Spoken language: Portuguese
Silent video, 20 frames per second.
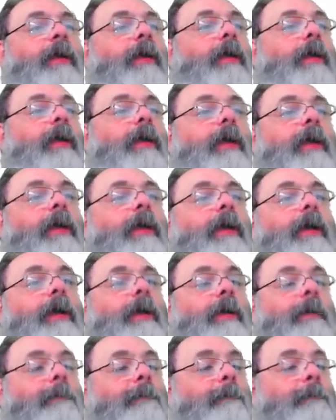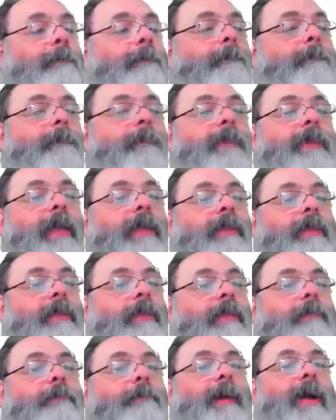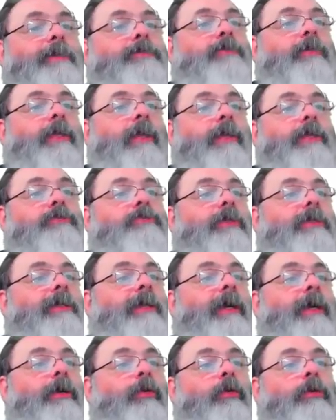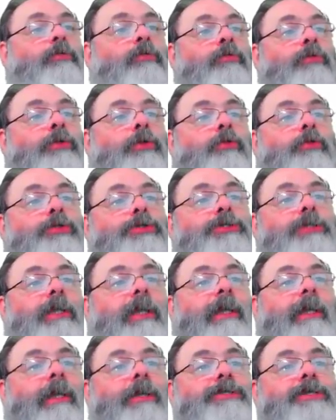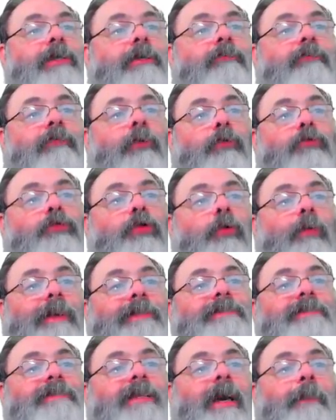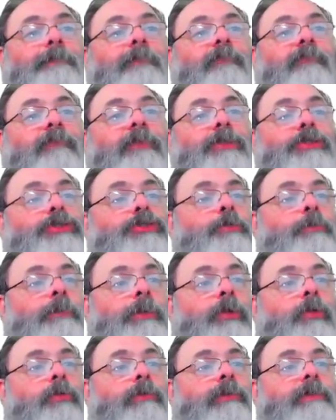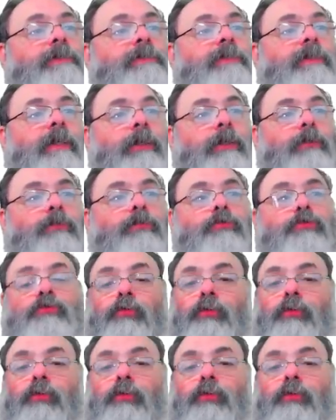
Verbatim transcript: É, e aí, mais do que isso, ele ganhou num único dia, naquele dia que faltou o WhatsApp, 20 mil inscritos.